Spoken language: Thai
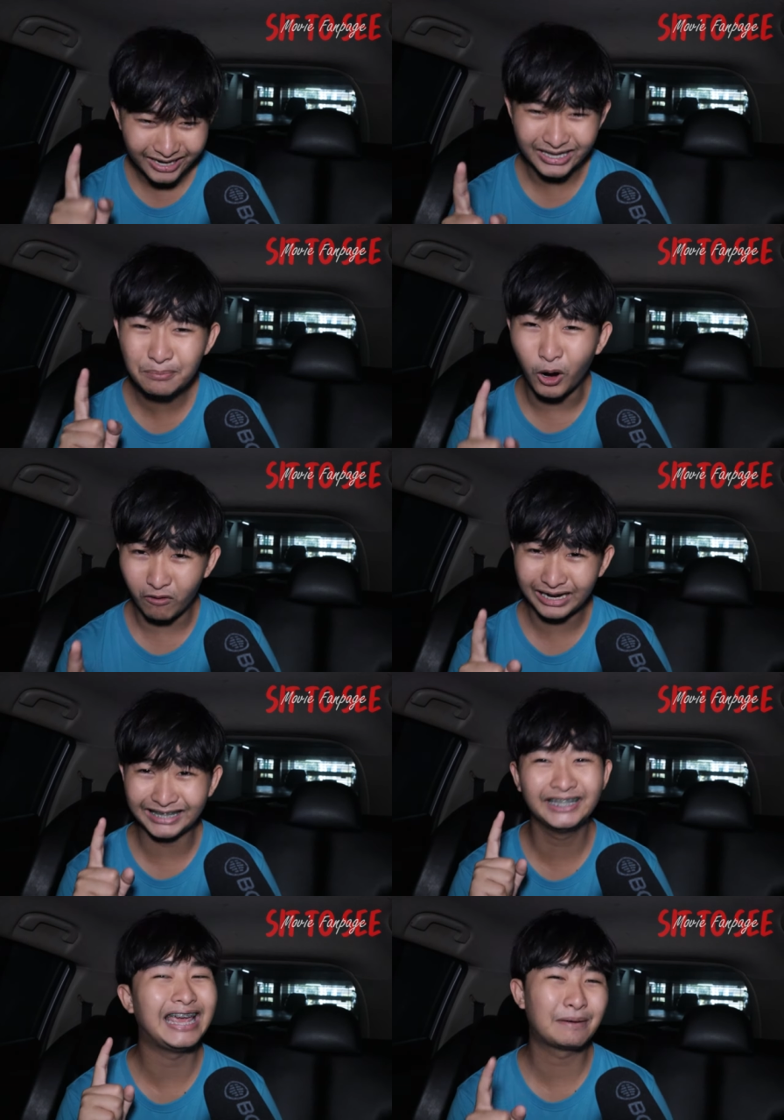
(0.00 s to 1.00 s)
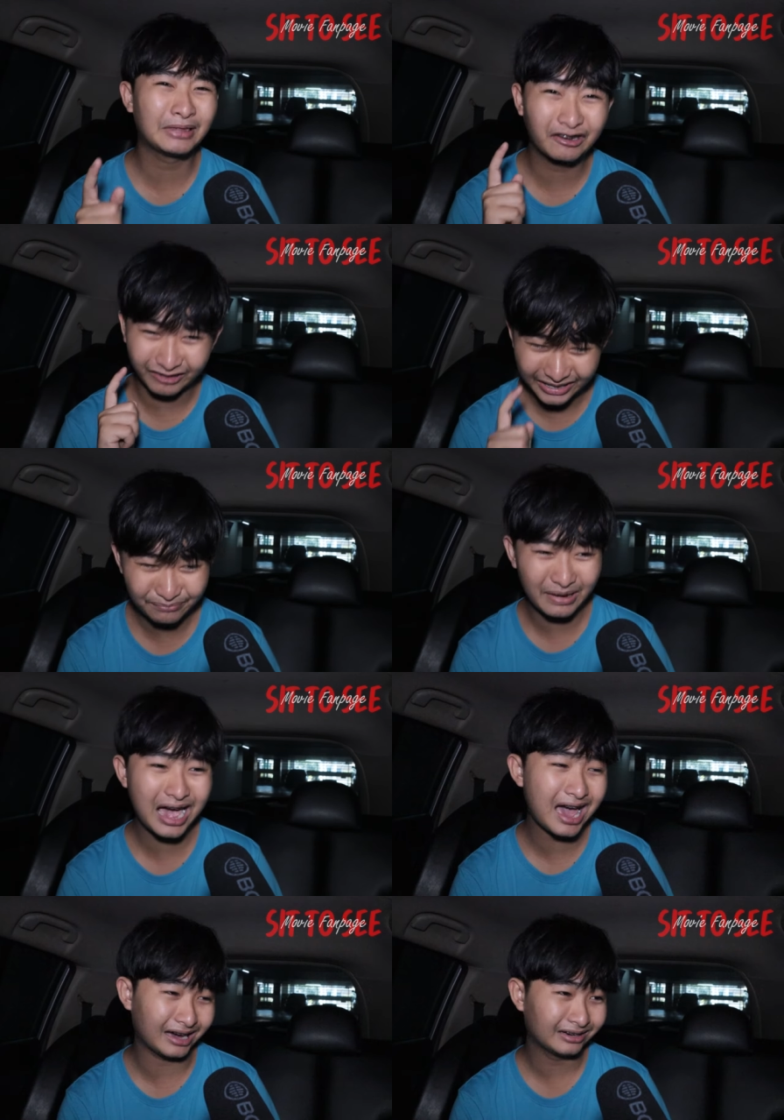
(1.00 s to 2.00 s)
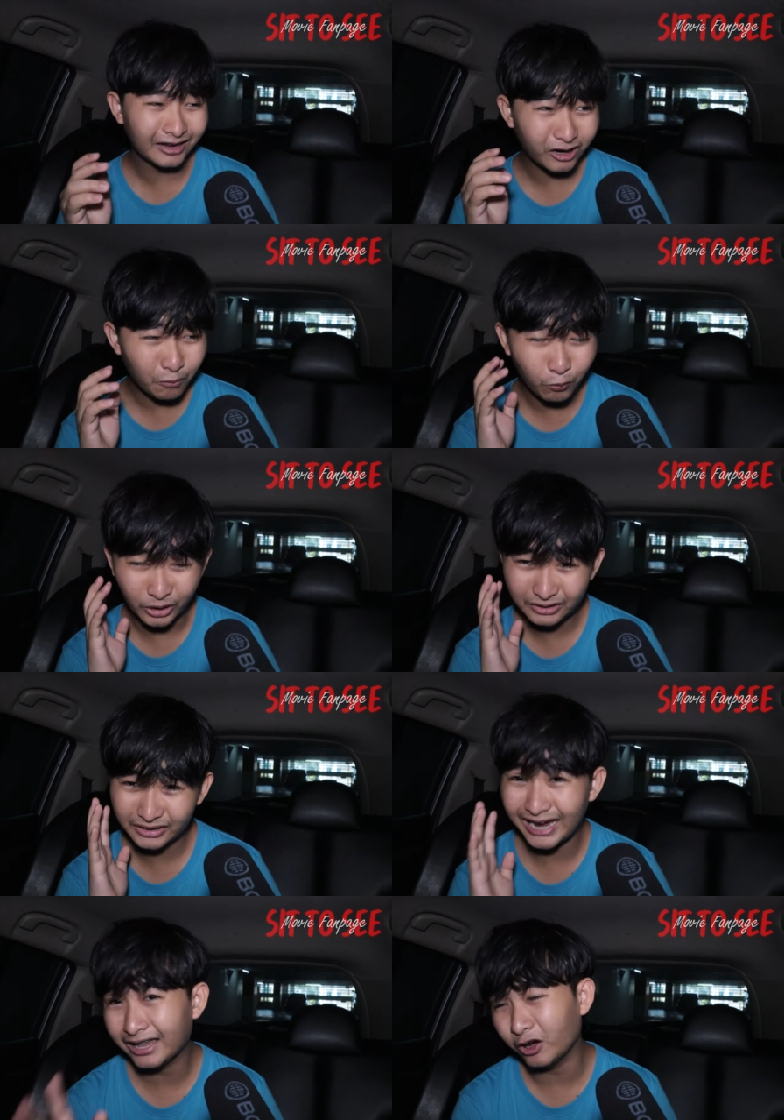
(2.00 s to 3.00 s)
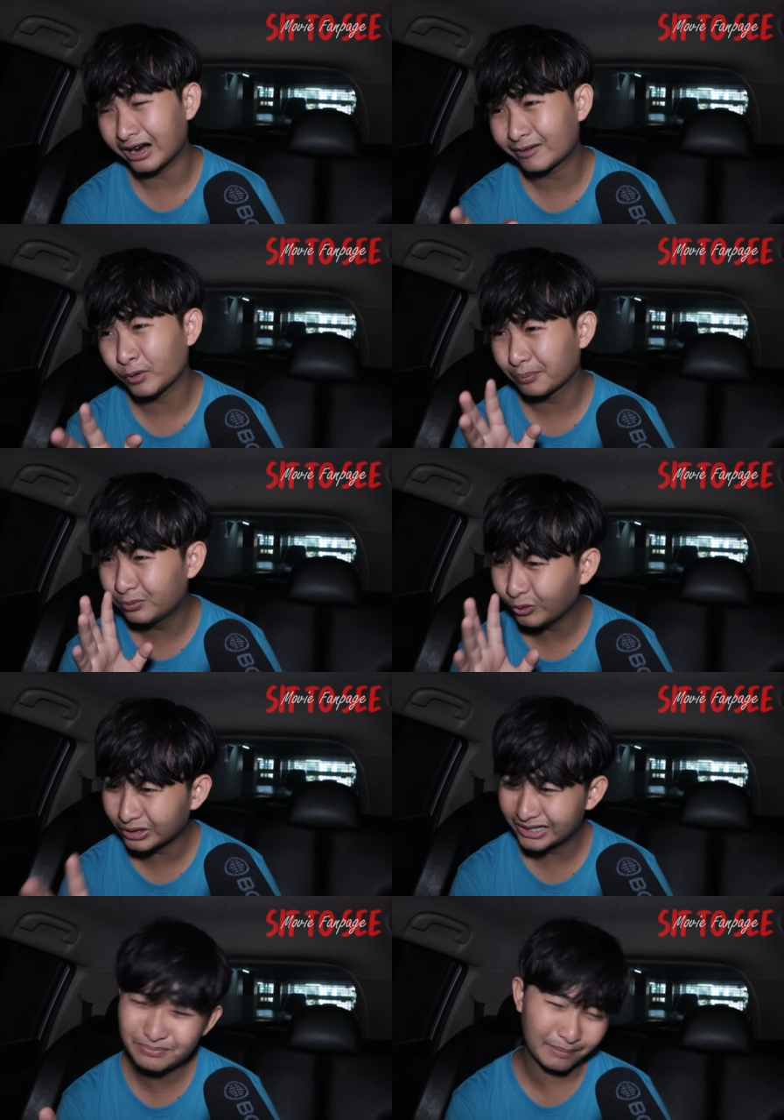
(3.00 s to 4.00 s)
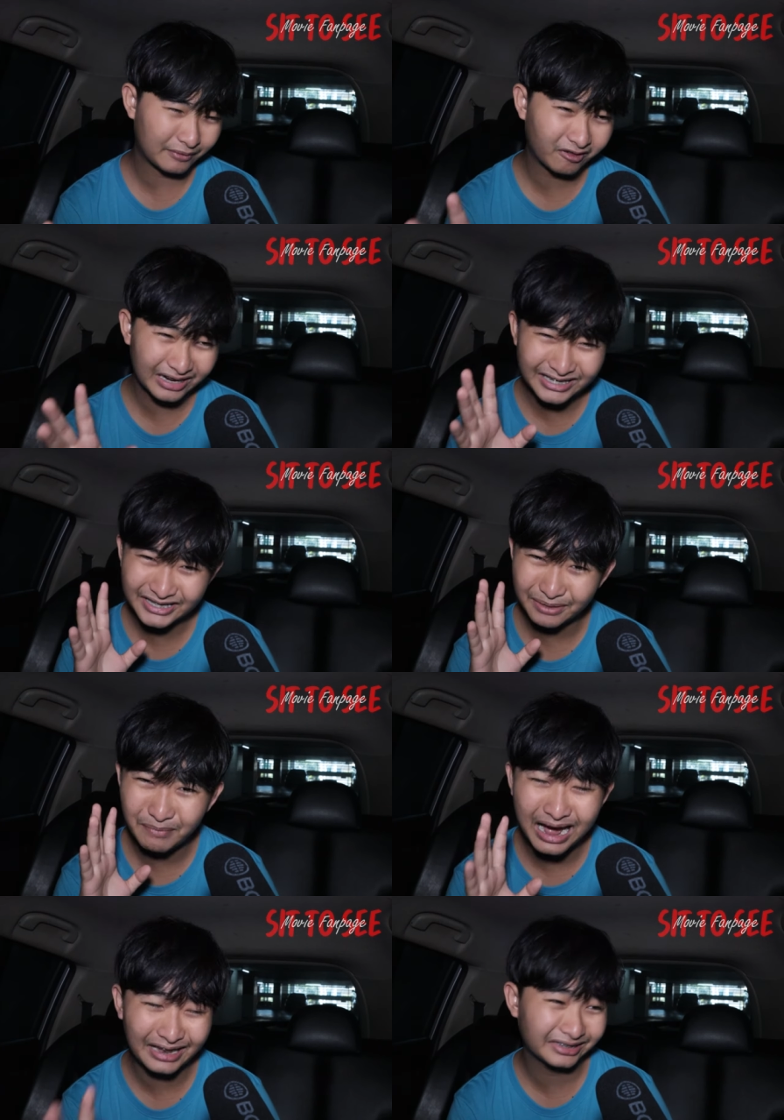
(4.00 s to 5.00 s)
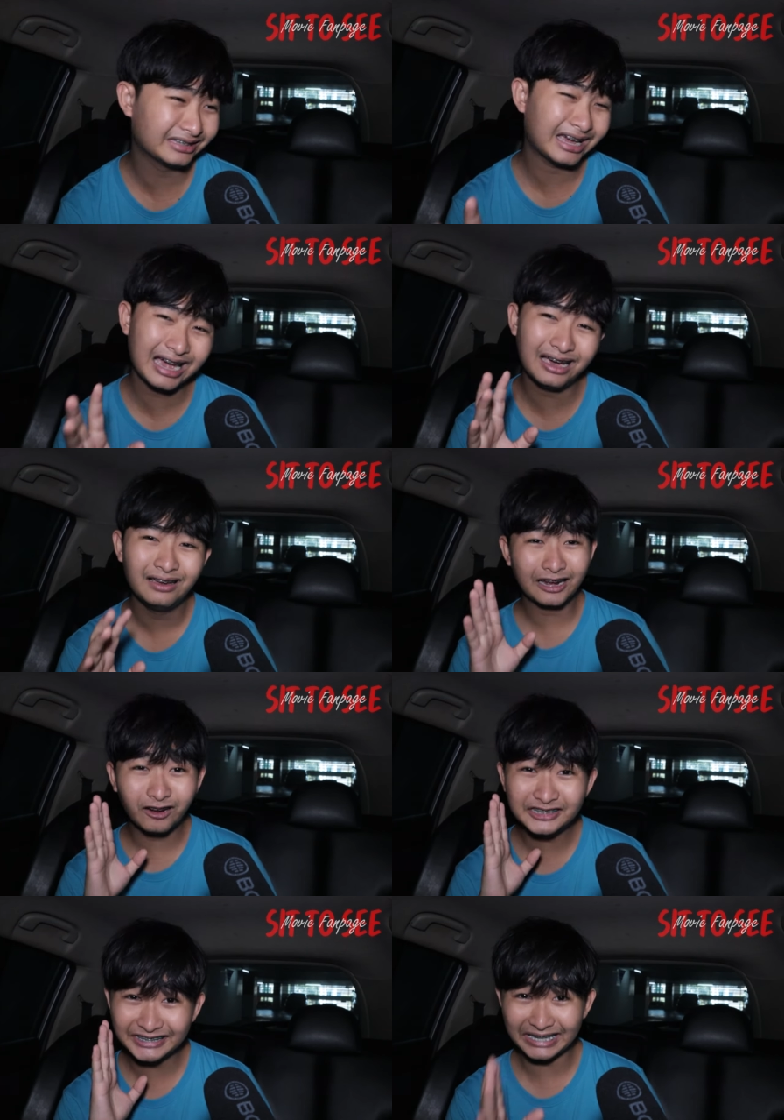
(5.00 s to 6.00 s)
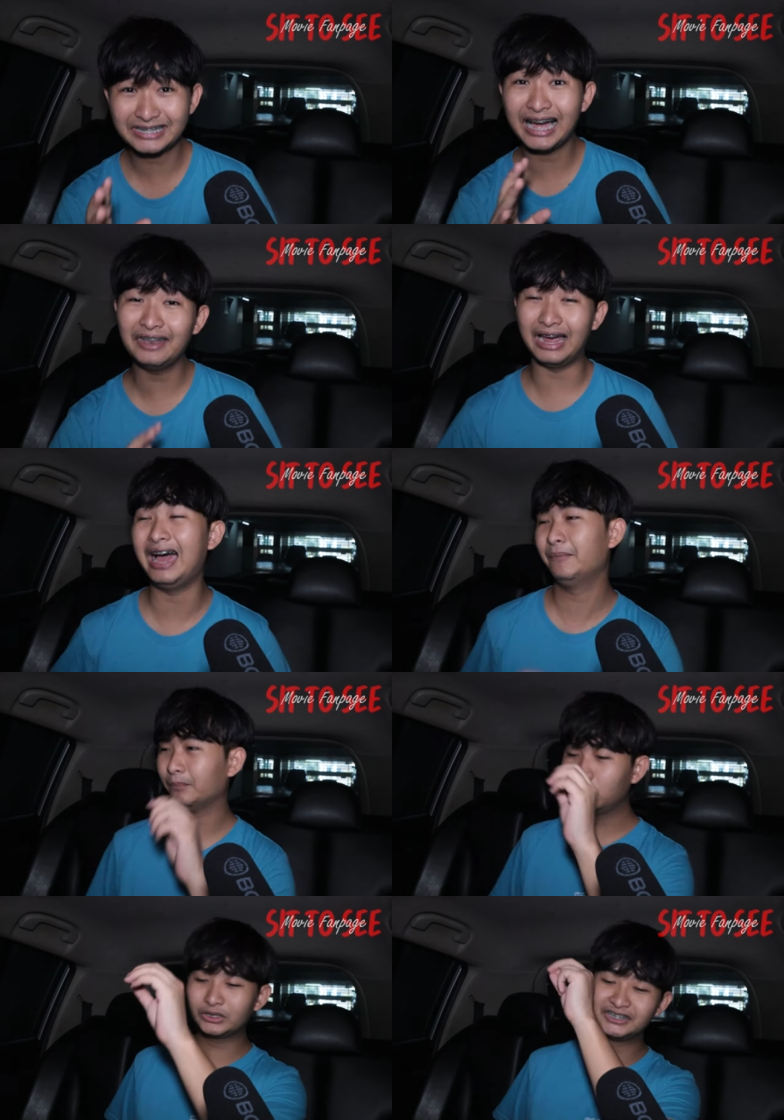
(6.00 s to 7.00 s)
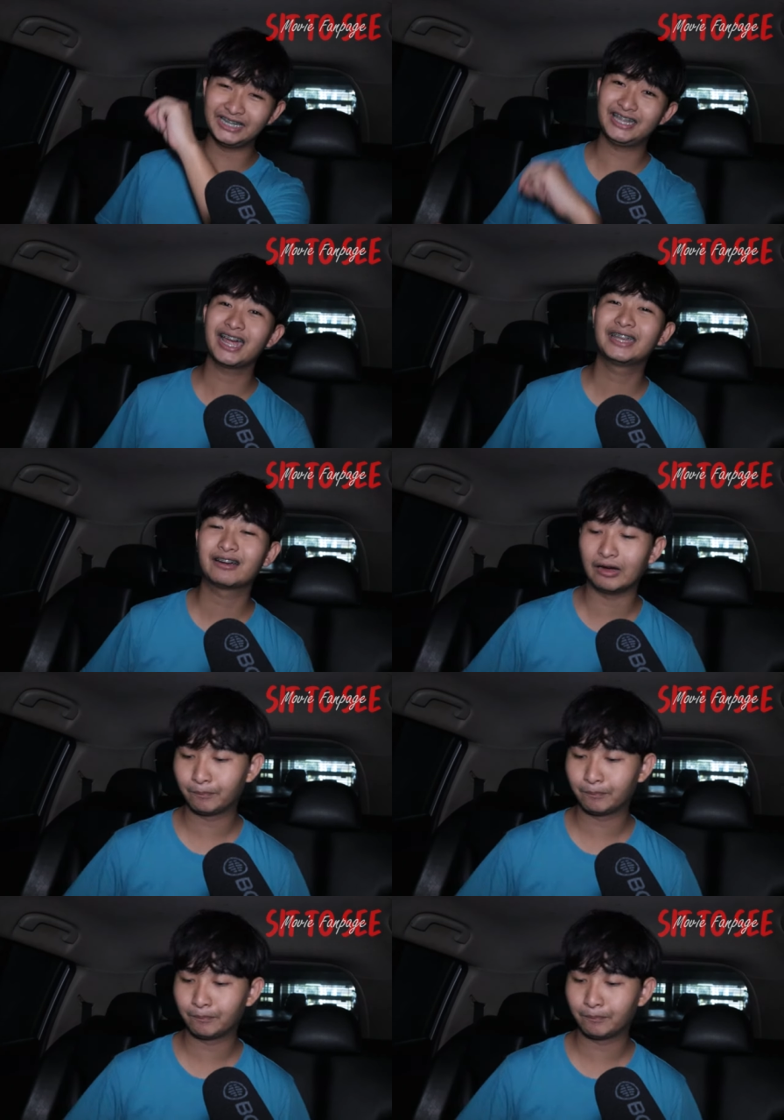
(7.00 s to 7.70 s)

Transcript: อย่างที่ที่บอกว่าการแสดงมันคริ้นมาก แล้วก็บทไดอะล็อกบทพูดคือแบบคริ้นสะบัดนะฮะ แล้วก็ซีนแอคชั่นอะพูดถึงซีนแอคชั่นกันดีก